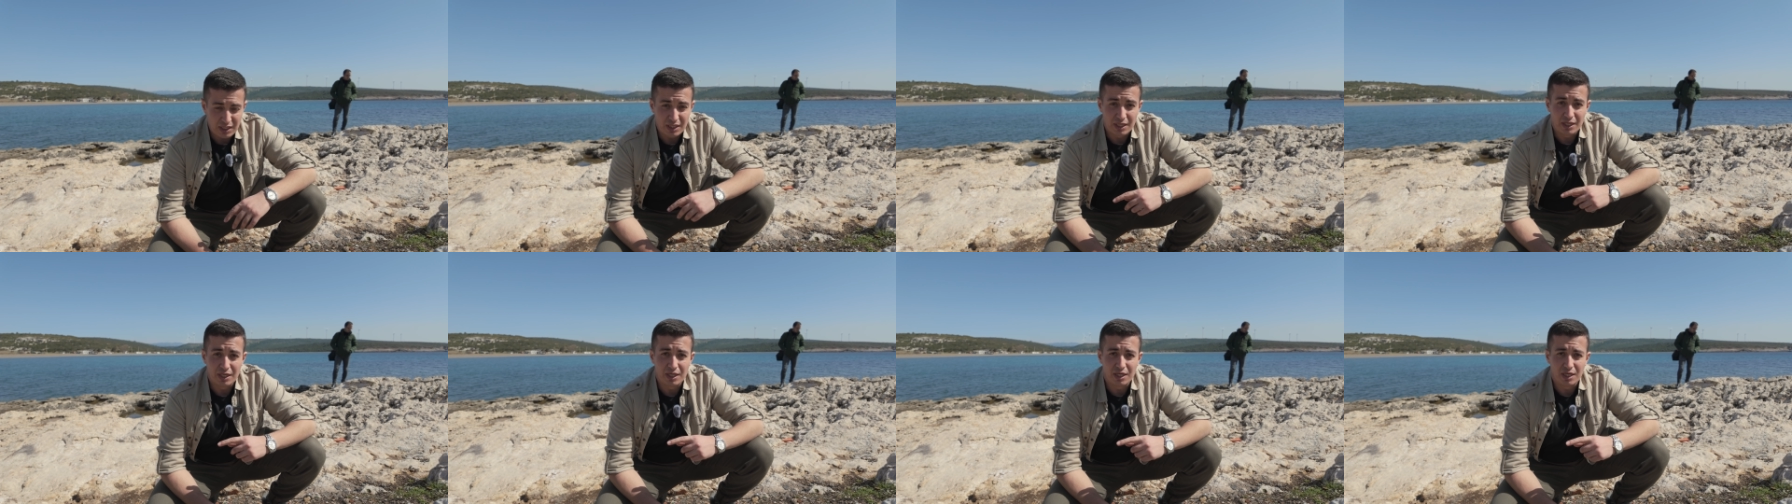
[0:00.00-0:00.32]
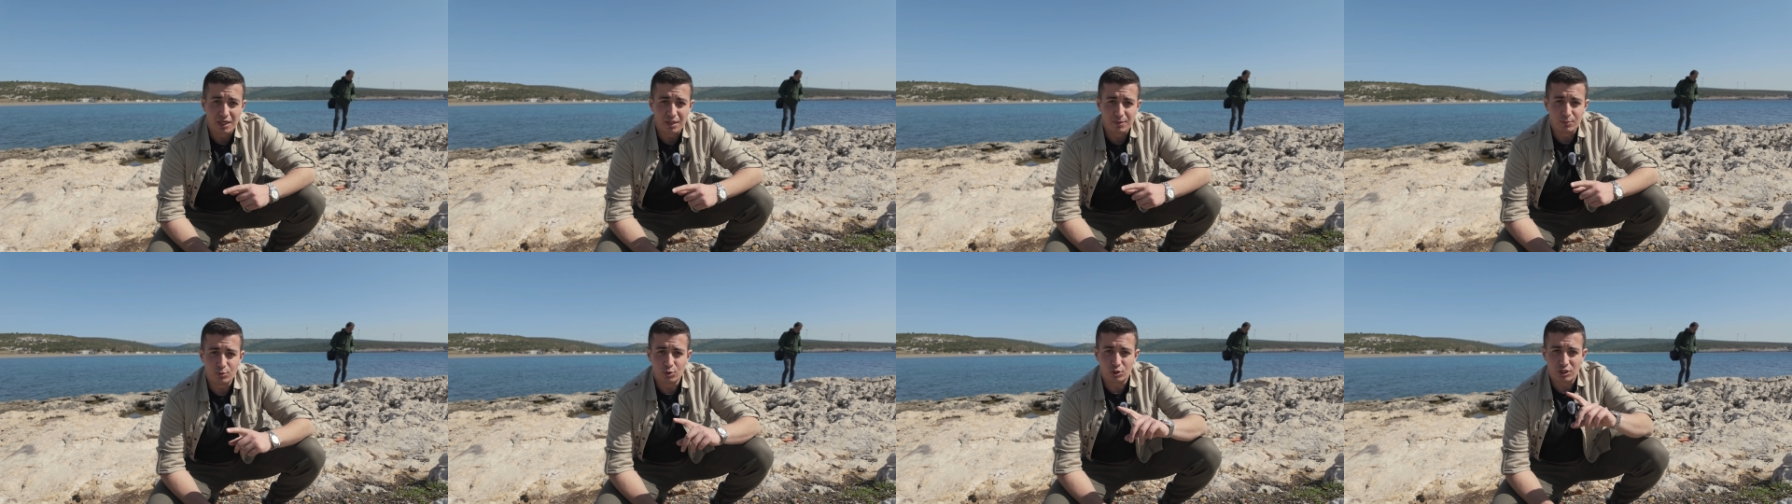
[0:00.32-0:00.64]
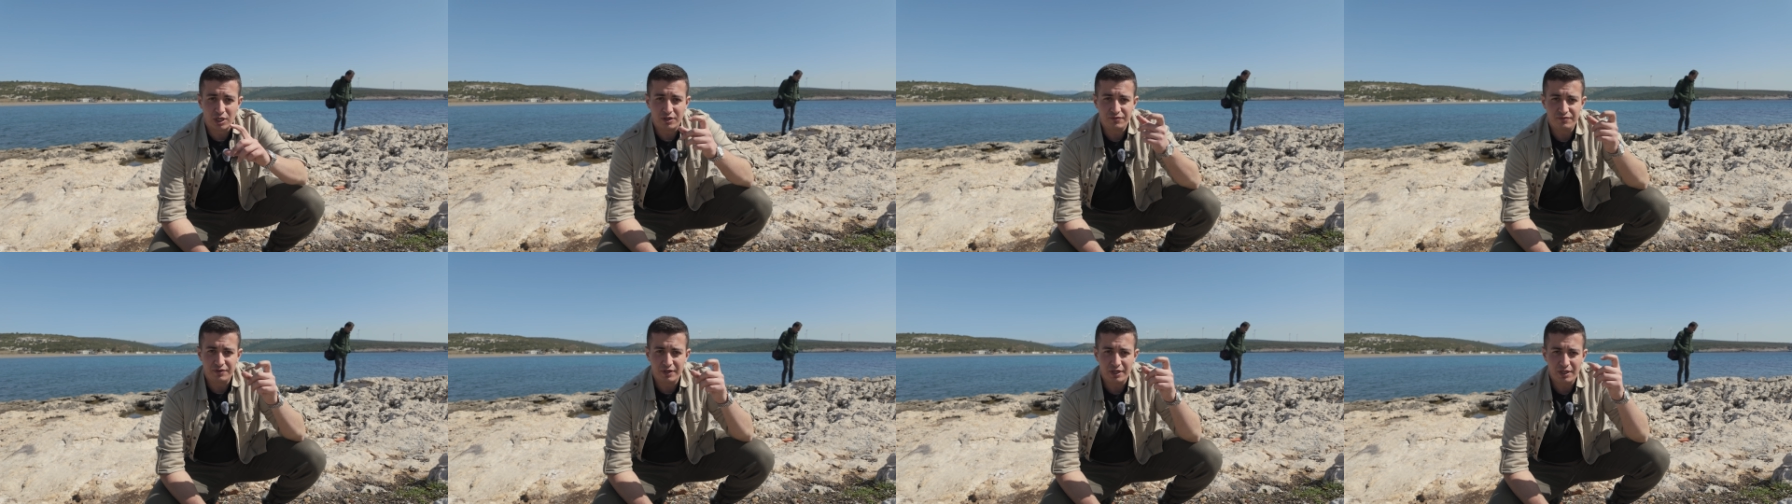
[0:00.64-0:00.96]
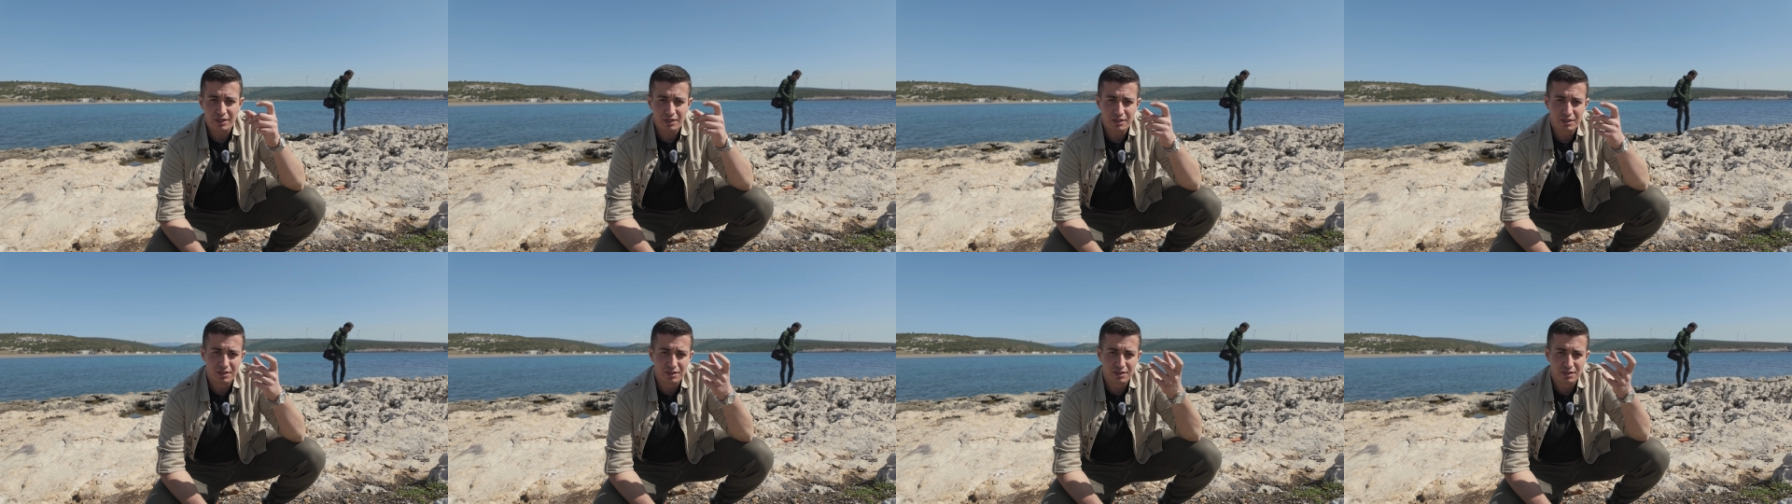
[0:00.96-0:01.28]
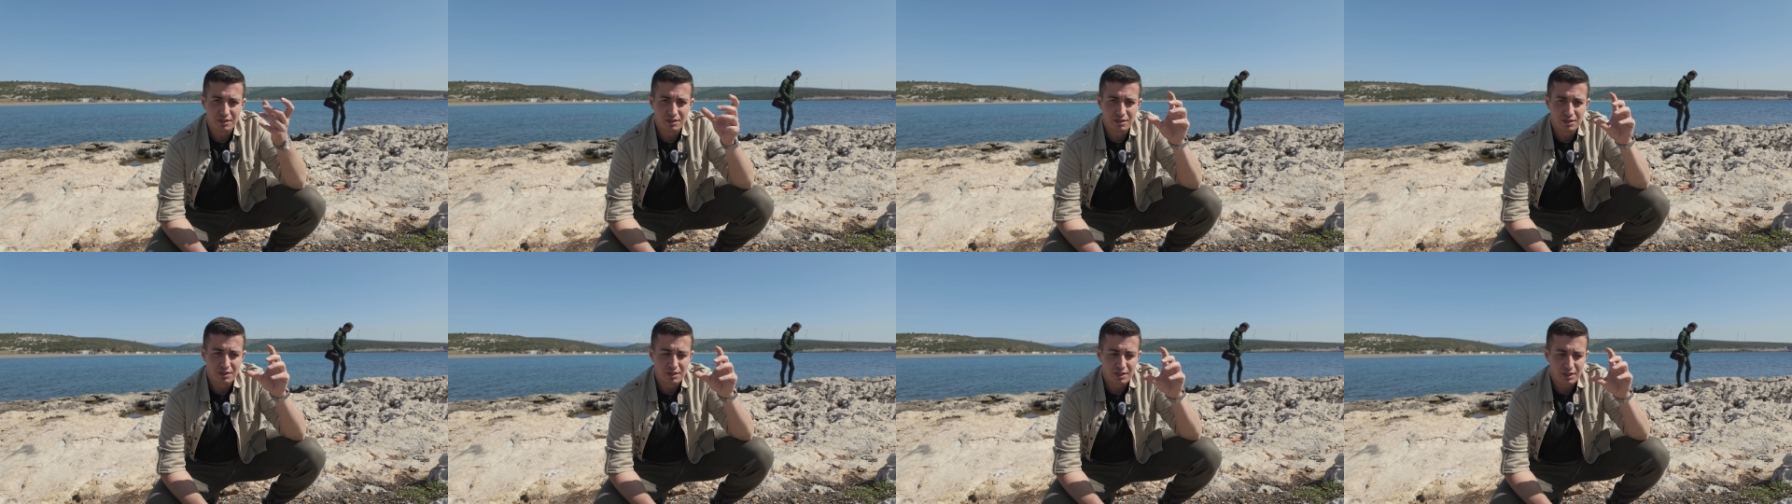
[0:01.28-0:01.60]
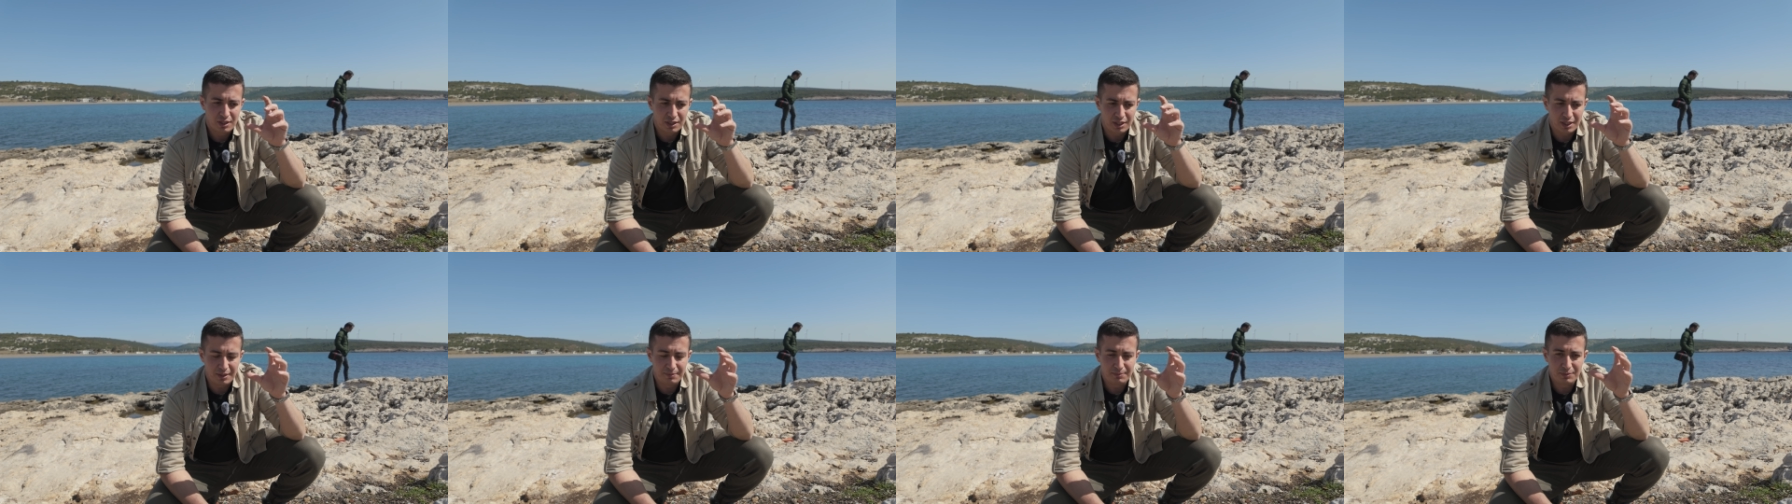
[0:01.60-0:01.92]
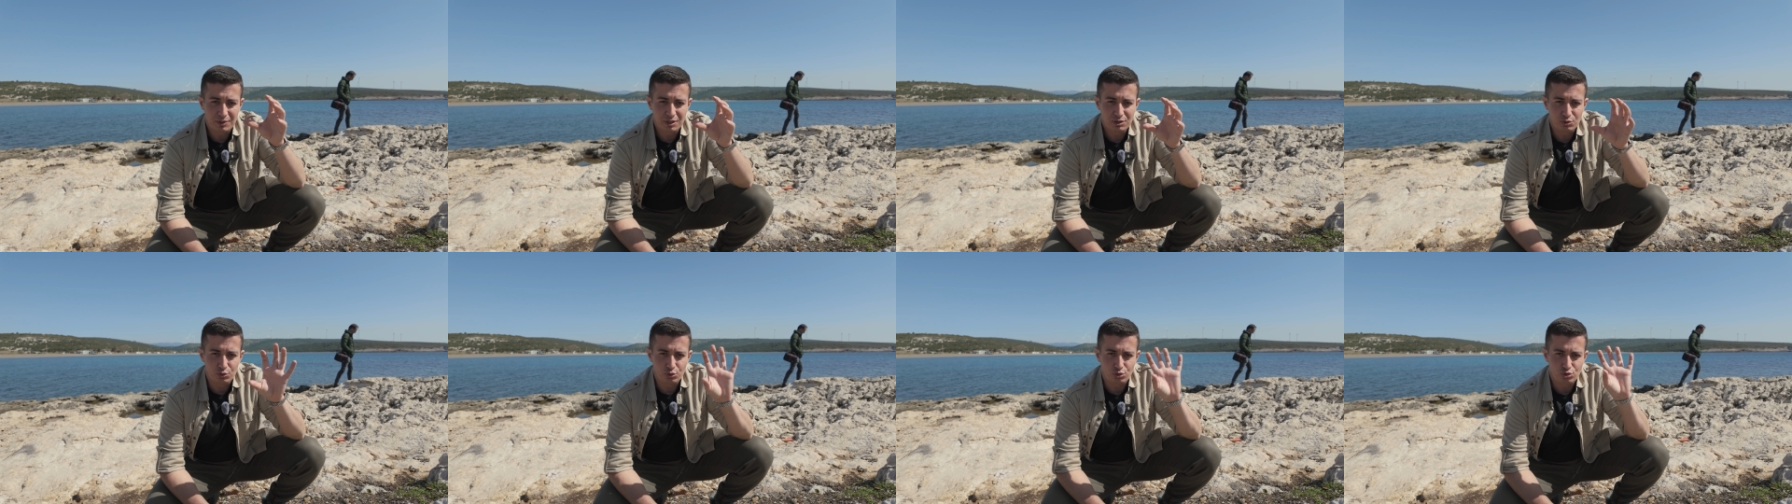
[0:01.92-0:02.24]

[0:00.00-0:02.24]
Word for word: Ee, bu kafa gimbal